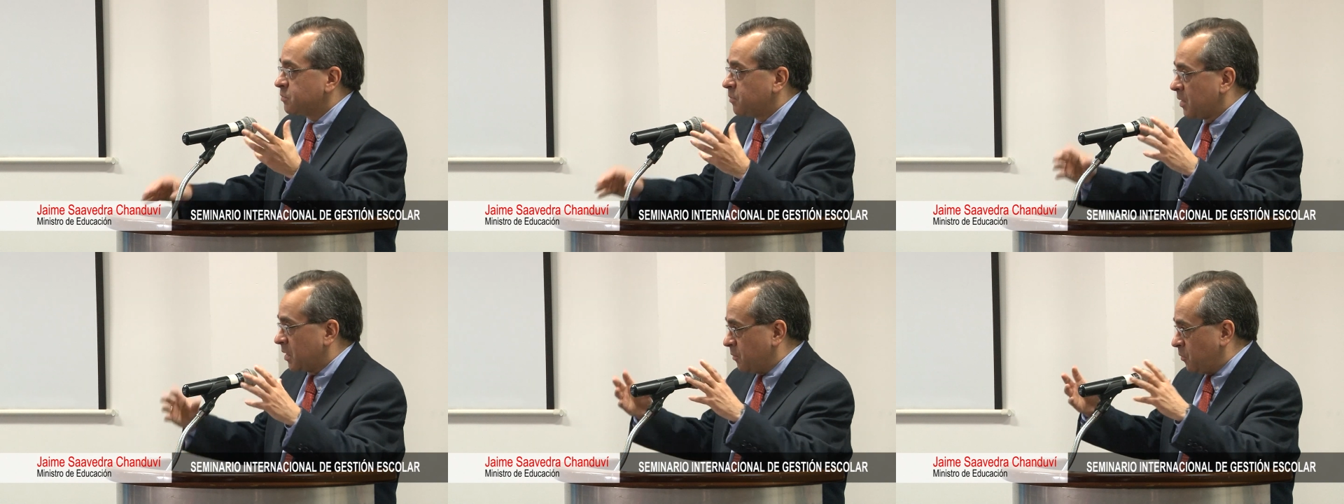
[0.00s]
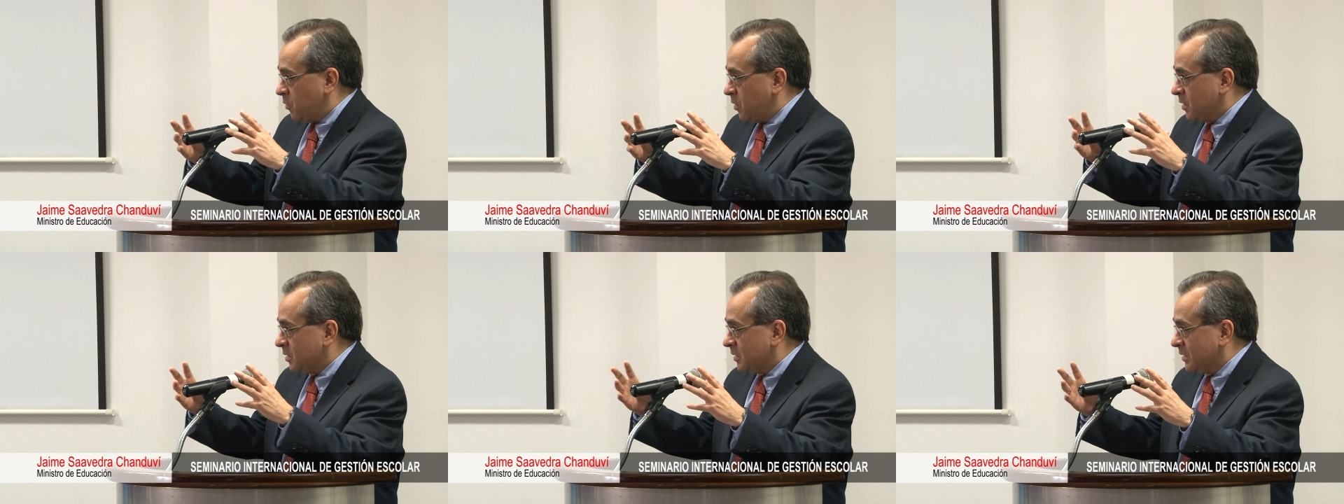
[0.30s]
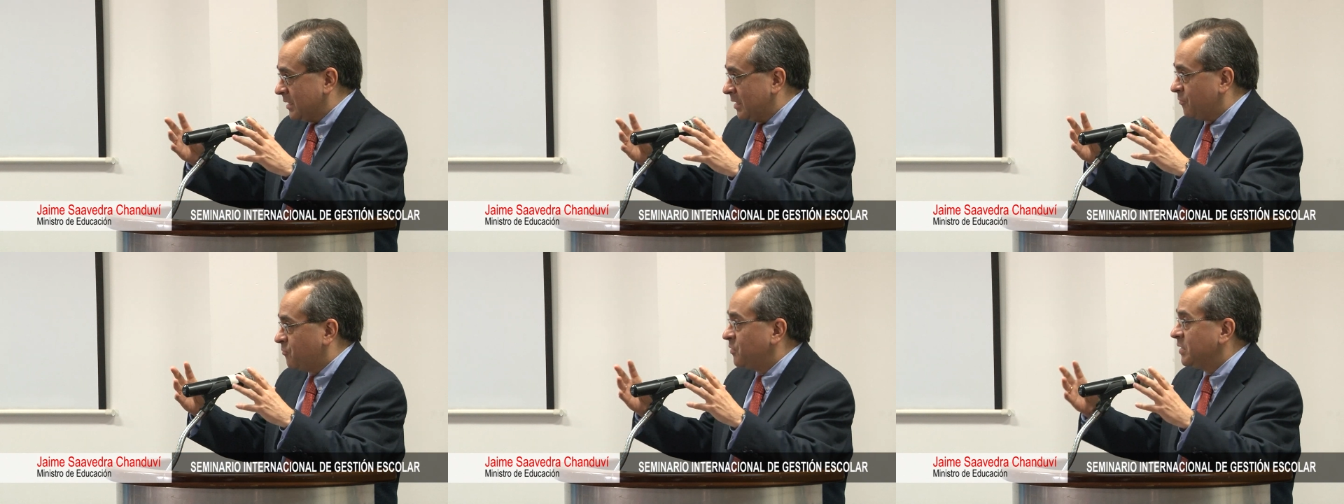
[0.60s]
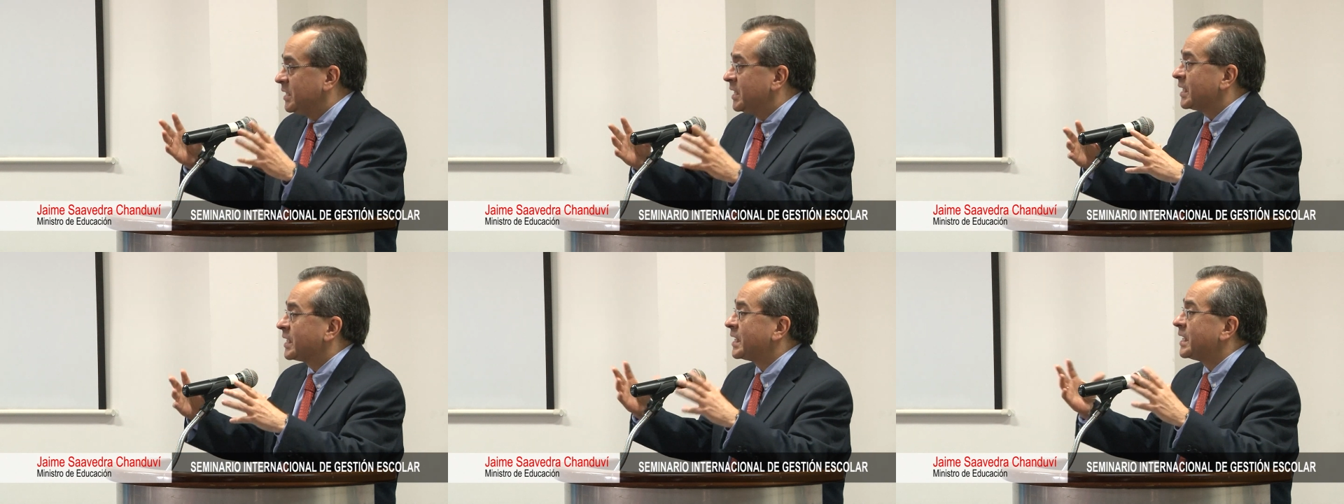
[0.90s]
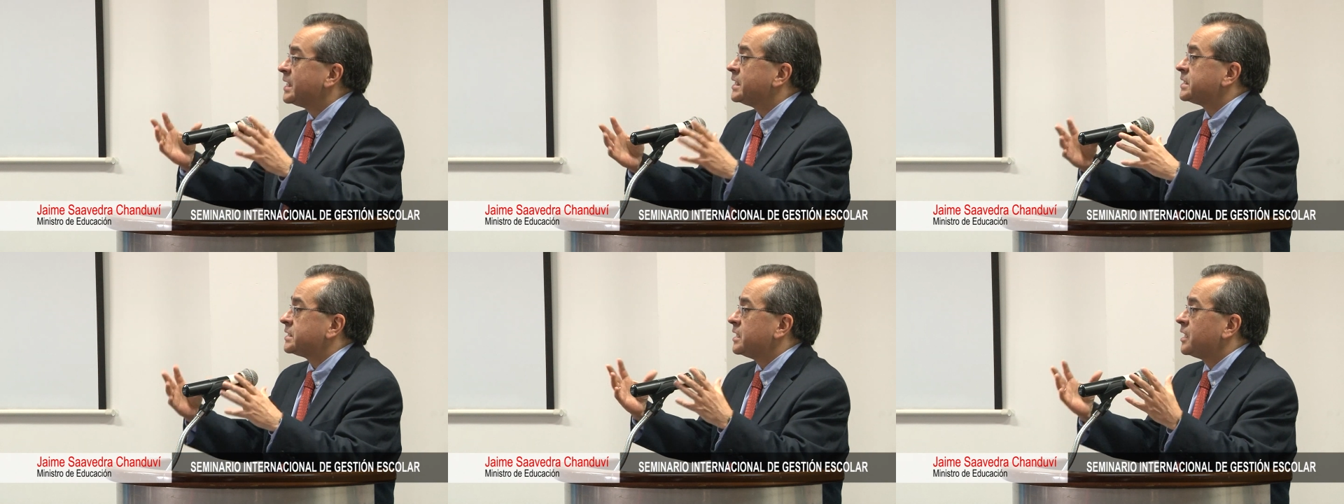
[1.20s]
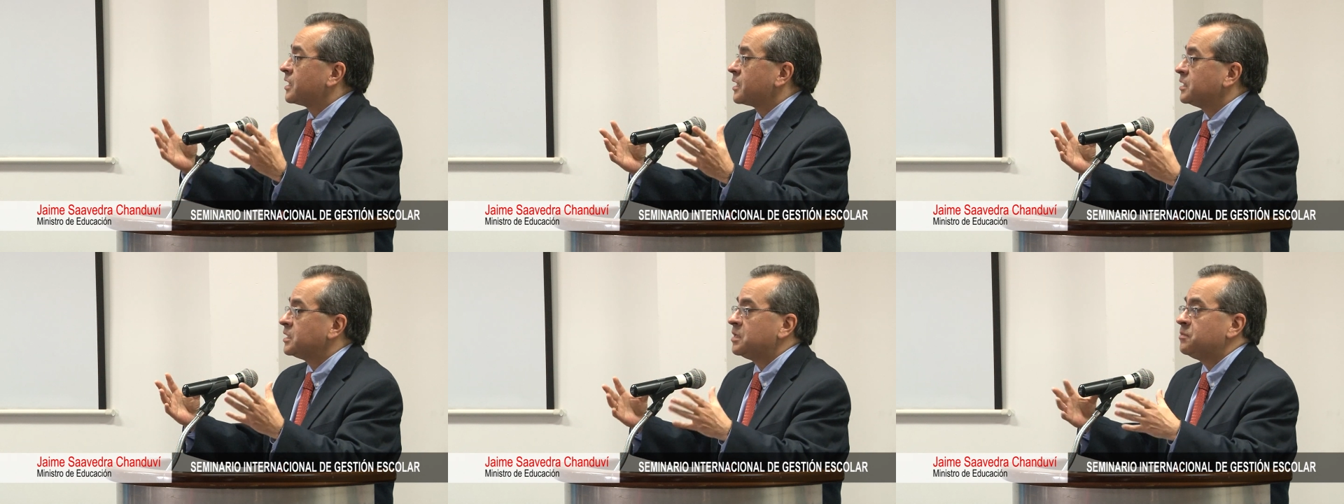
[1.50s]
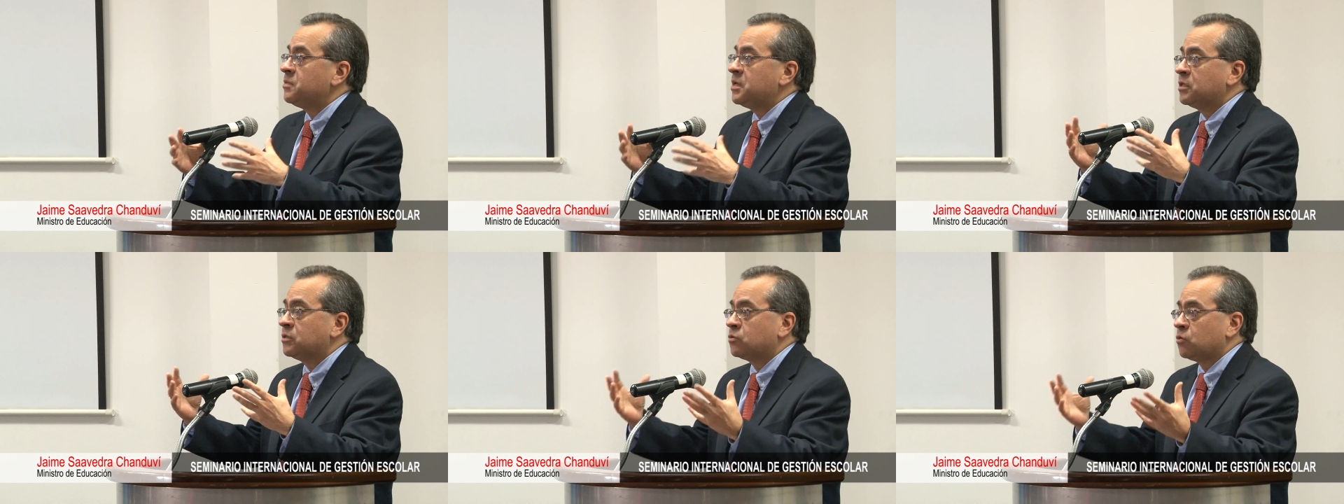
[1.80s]
para poder definir qué es el
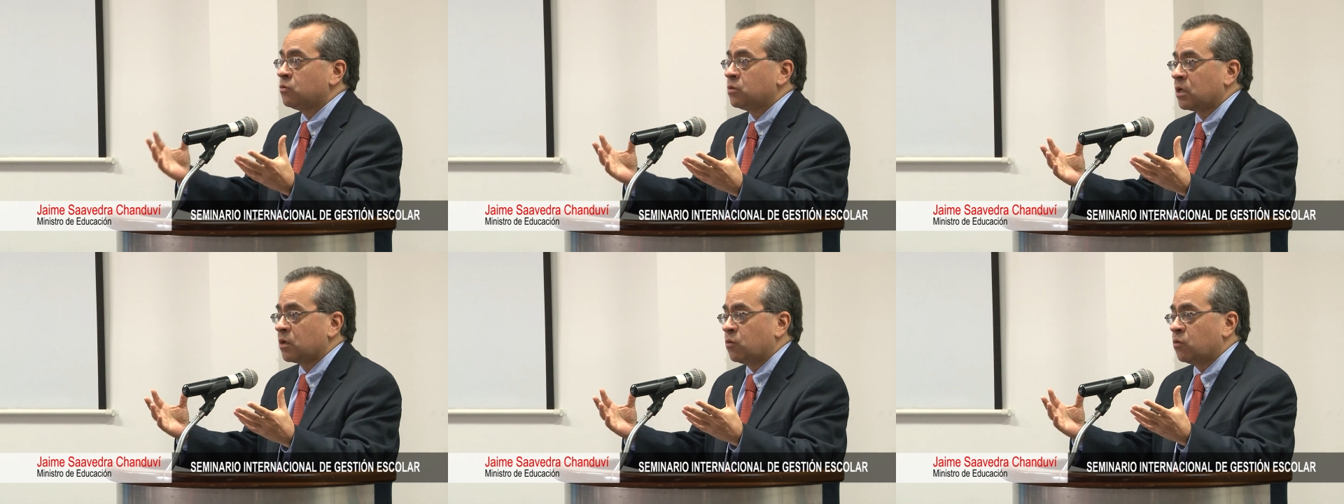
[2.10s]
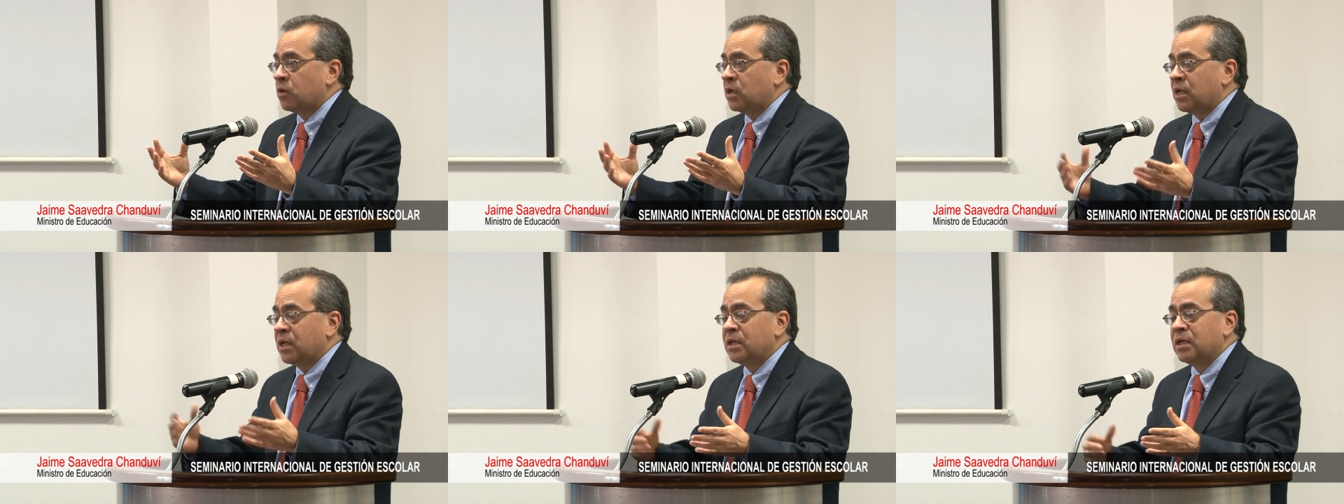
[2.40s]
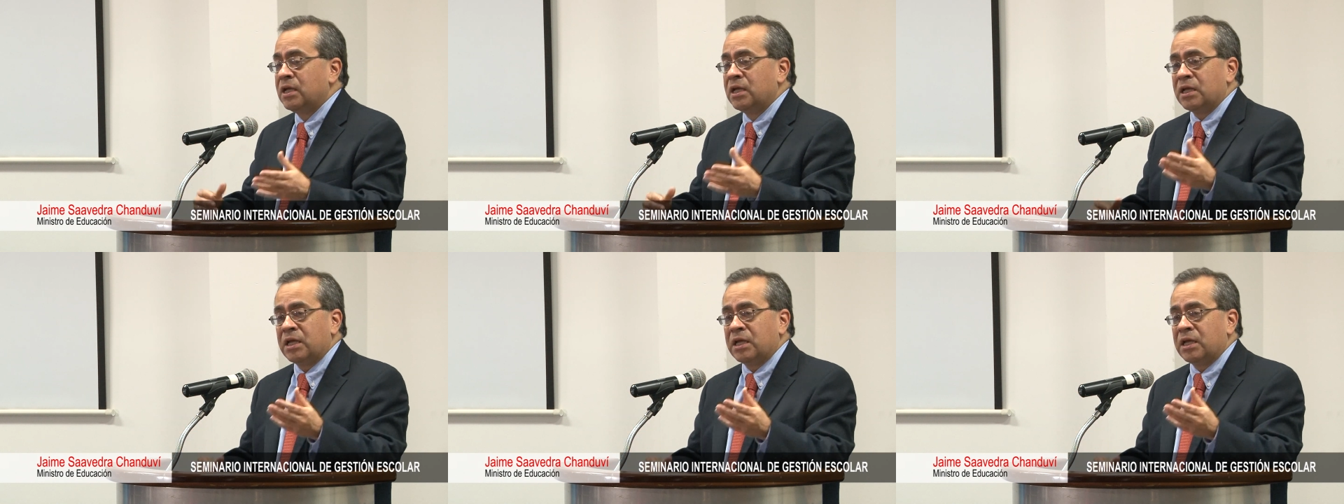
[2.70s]
rendimiento de una escuela,